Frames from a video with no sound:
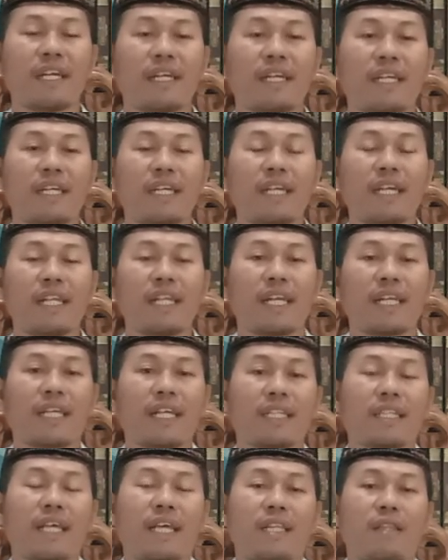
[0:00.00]
Keinginan
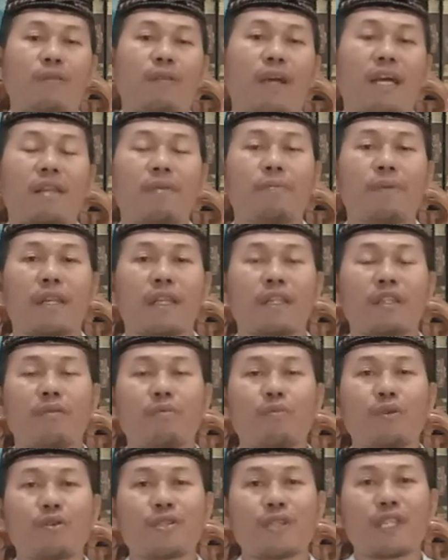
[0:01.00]
kita itu kan
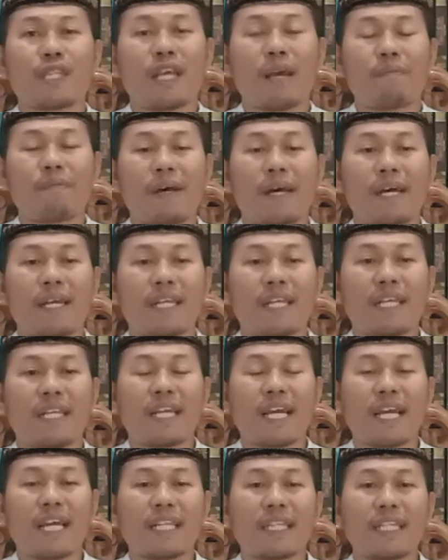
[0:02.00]
bertemu setiap hari. Nah,